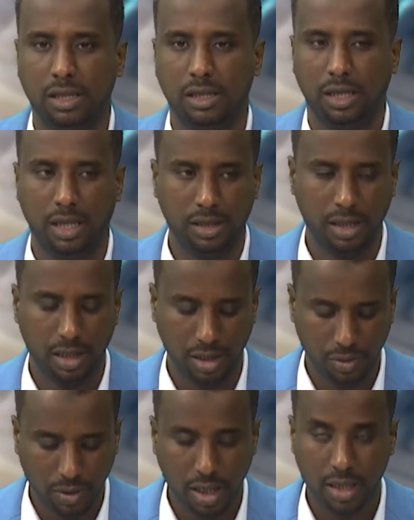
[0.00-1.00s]
يعني
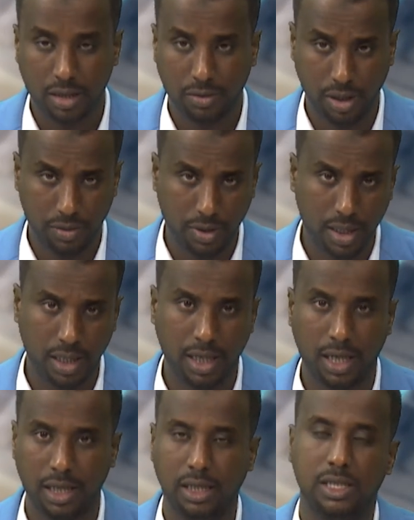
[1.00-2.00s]
الحوار وحوار الآلية